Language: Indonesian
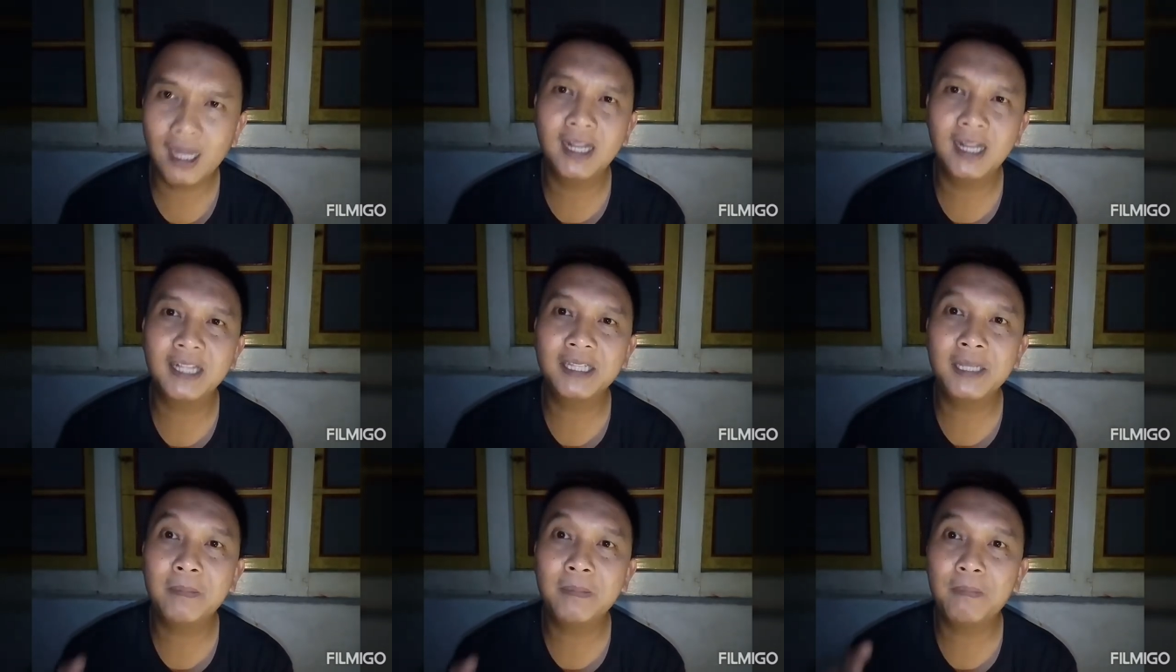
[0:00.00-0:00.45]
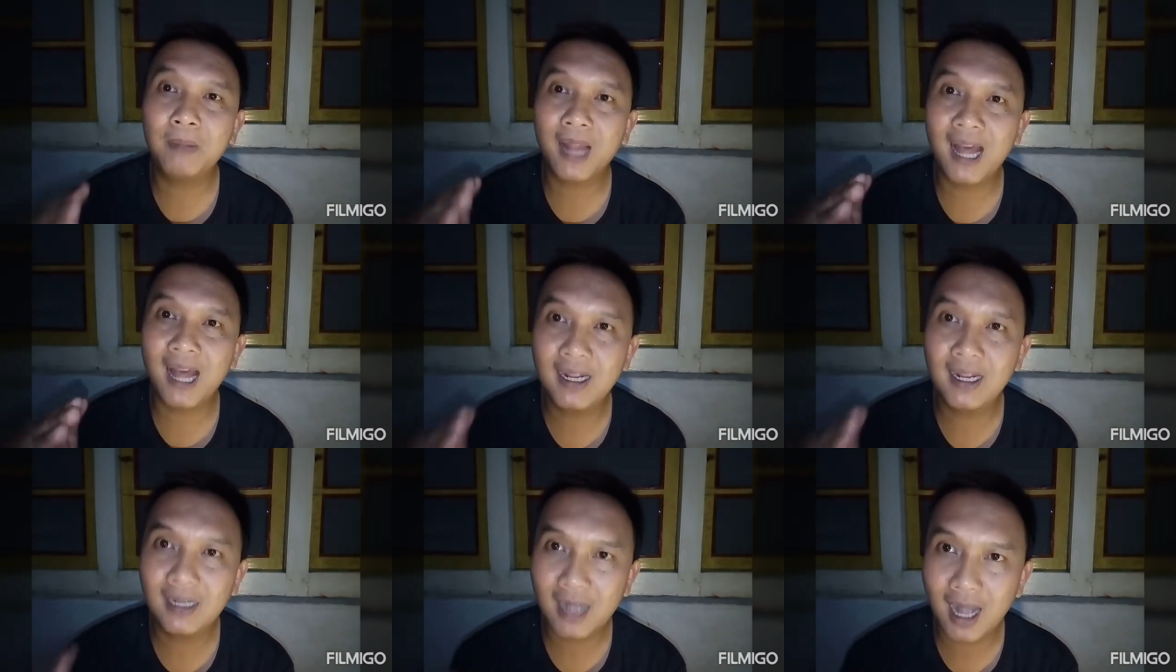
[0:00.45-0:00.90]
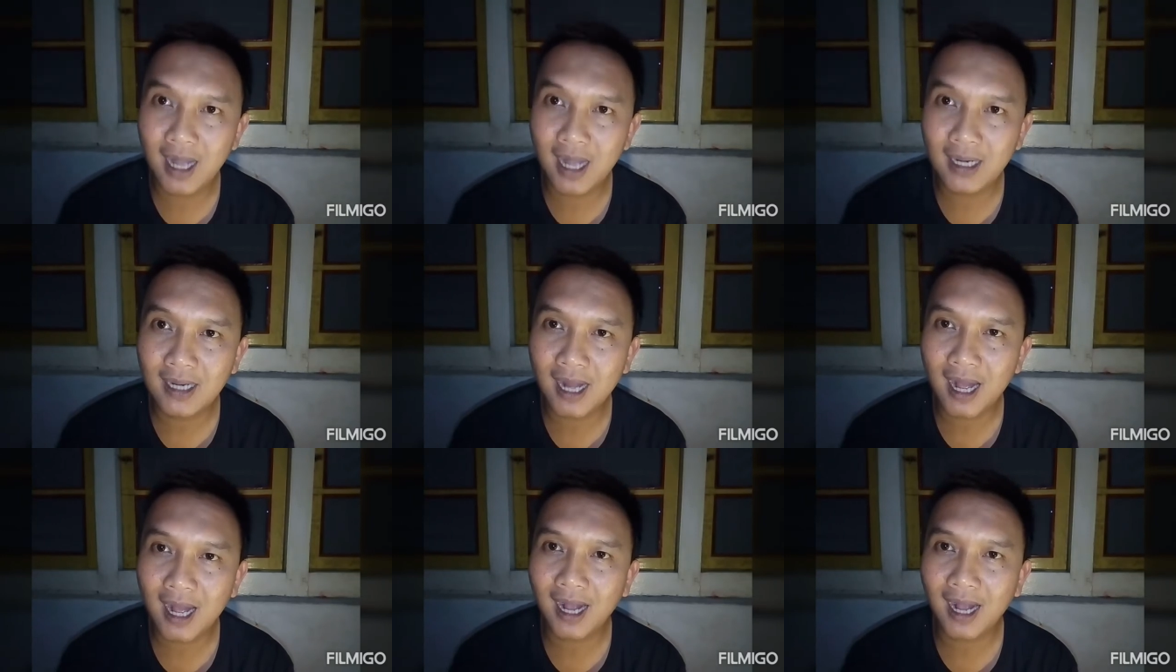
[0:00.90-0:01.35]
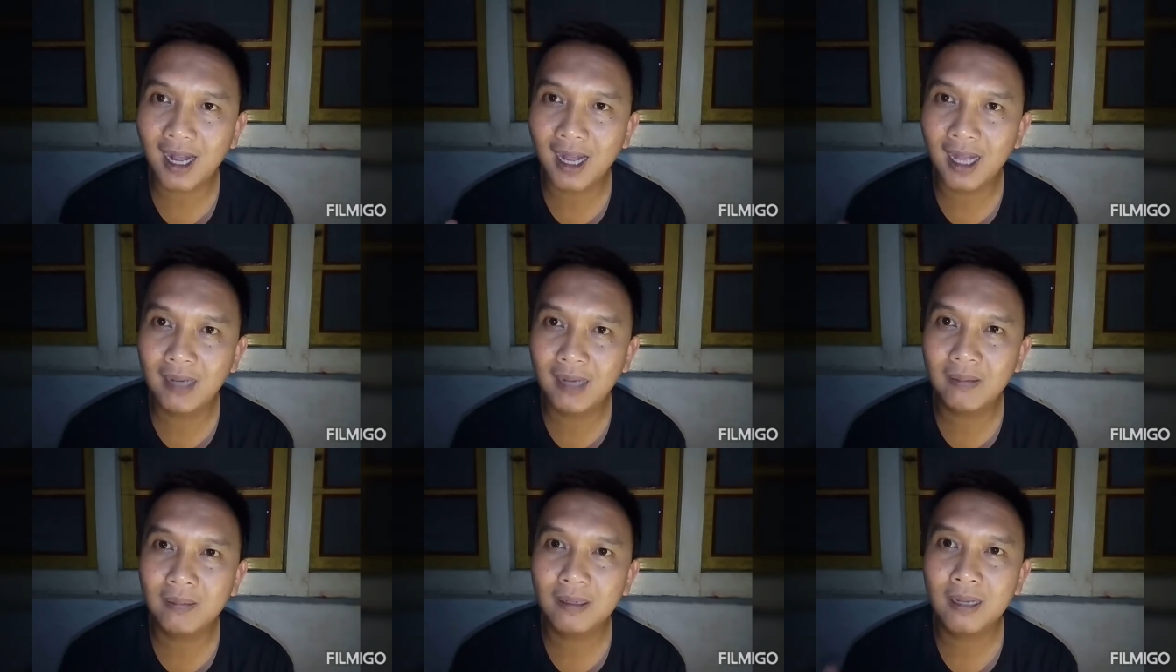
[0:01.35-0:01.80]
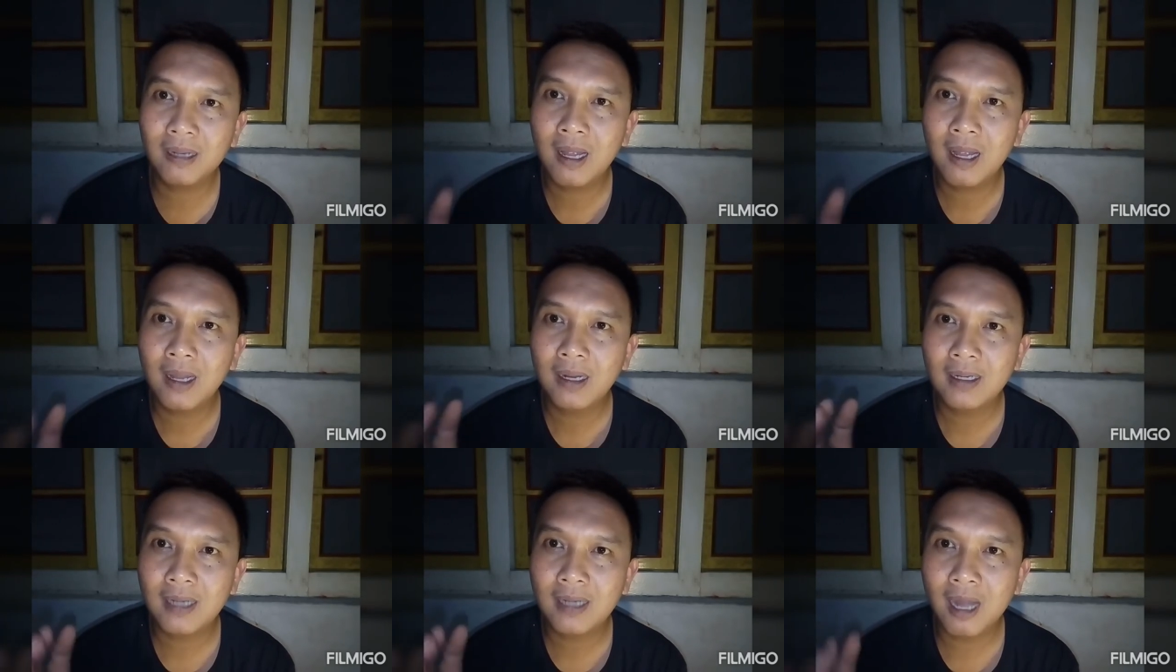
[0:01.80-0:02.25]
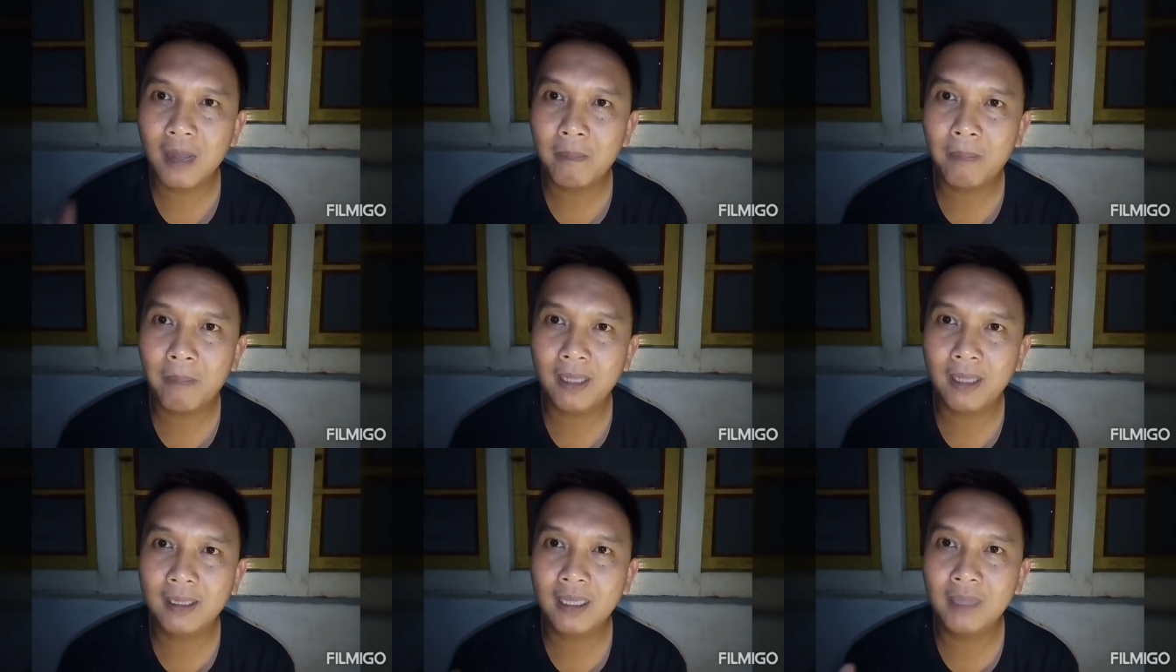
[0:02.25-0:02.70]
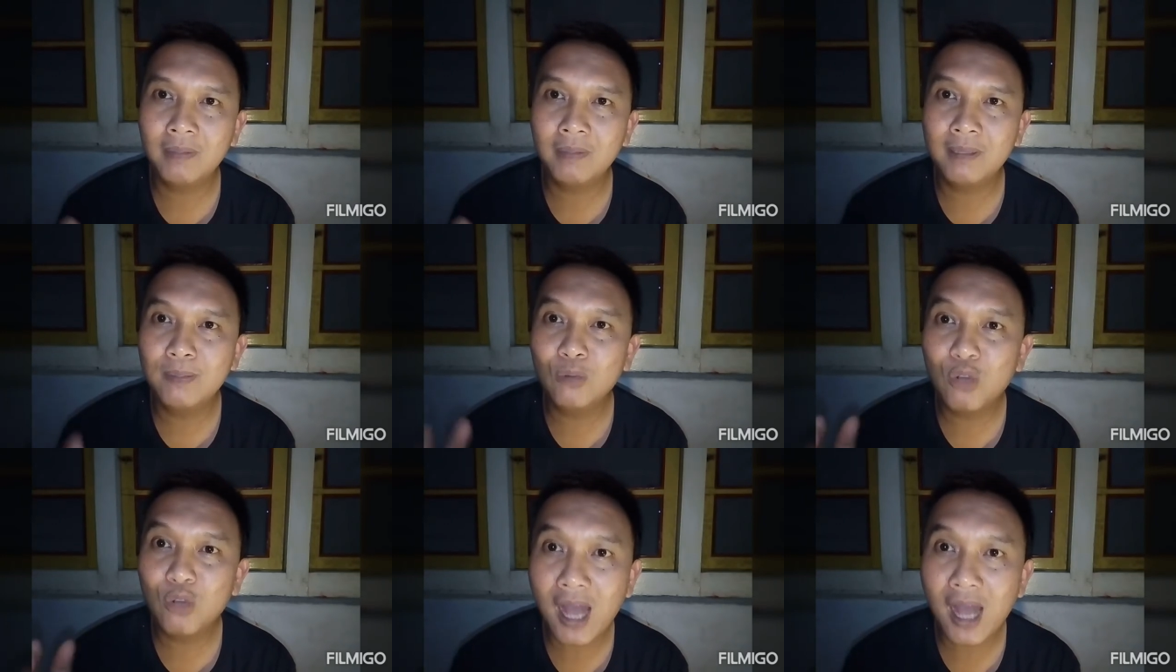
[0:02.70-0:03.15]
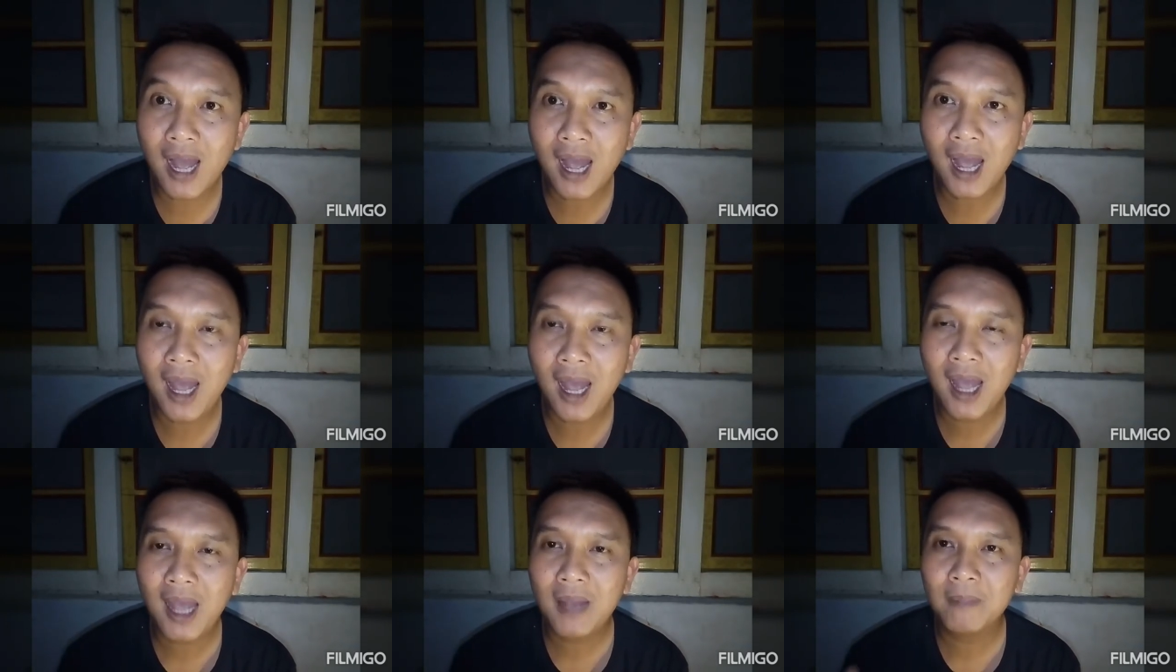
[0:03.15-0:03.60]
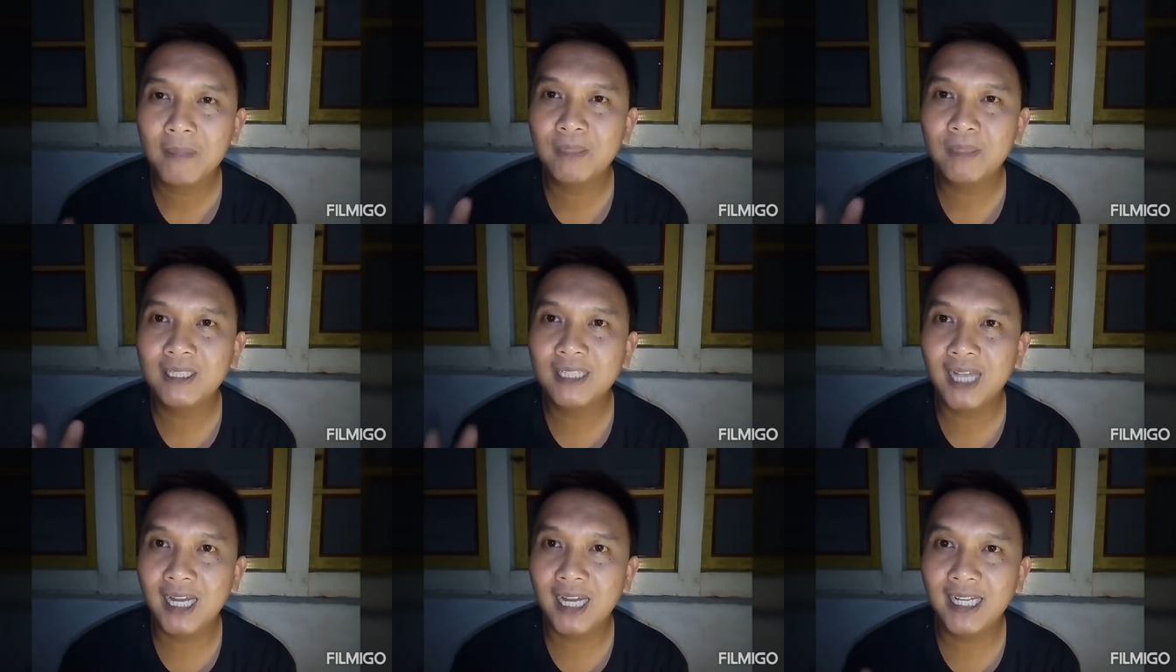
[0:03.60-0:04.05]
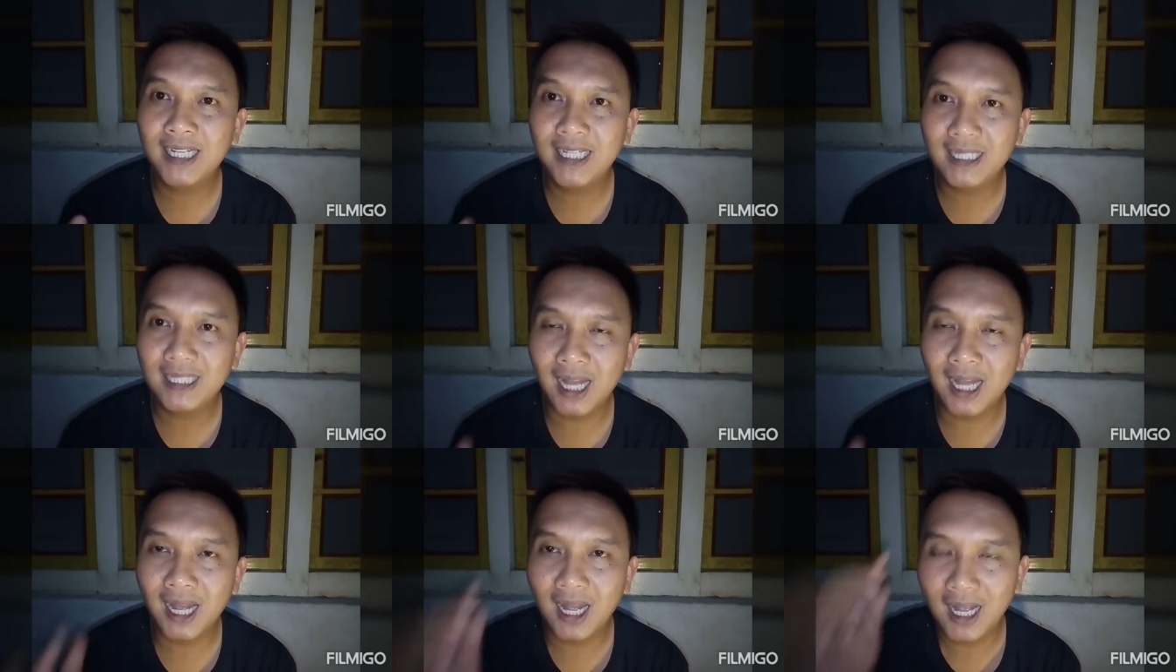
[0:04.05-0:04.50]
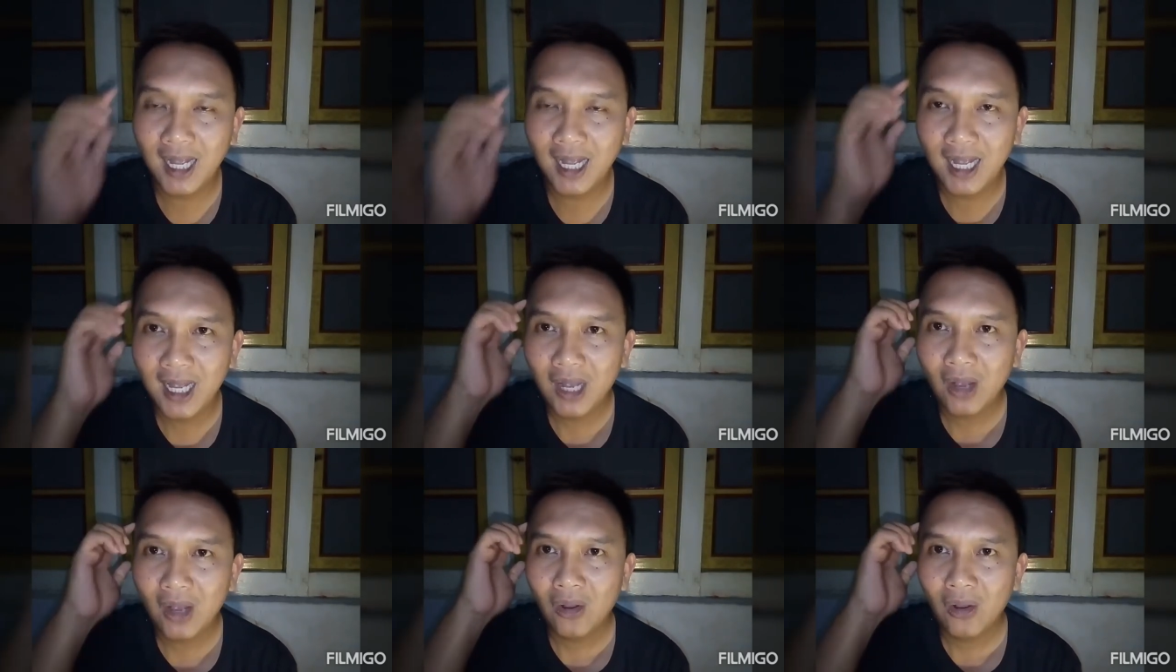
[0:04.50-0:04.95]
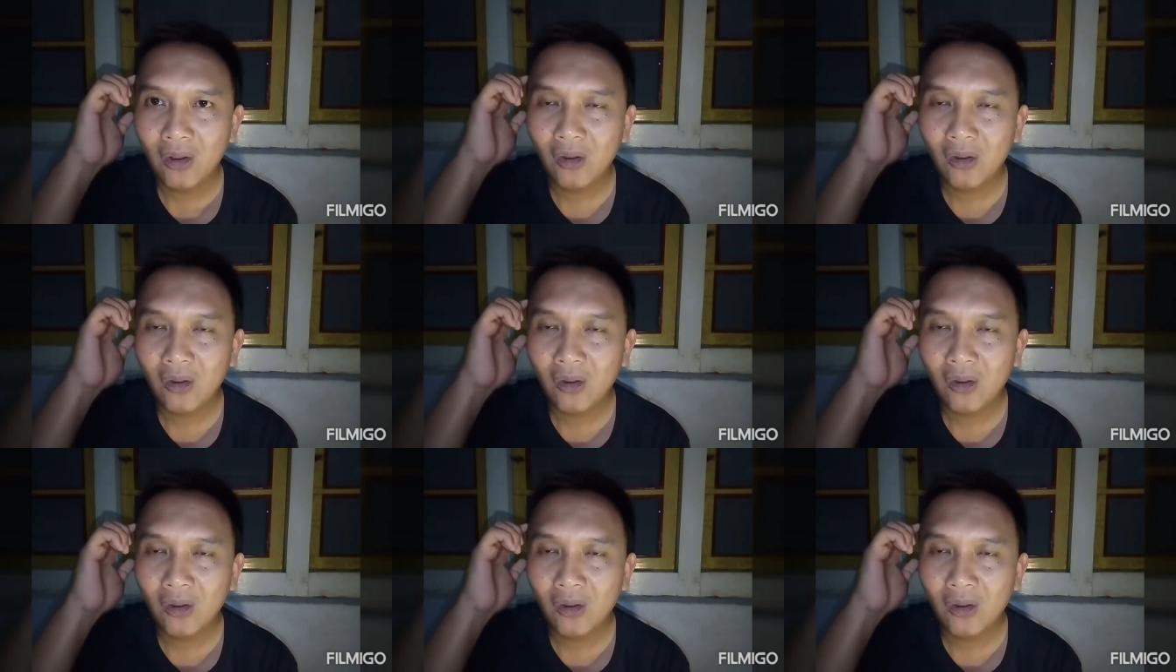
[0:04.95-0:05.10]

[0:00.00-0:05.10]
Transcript: Artinya nanti pelanggan akan dapat lebih mudah mencari kita.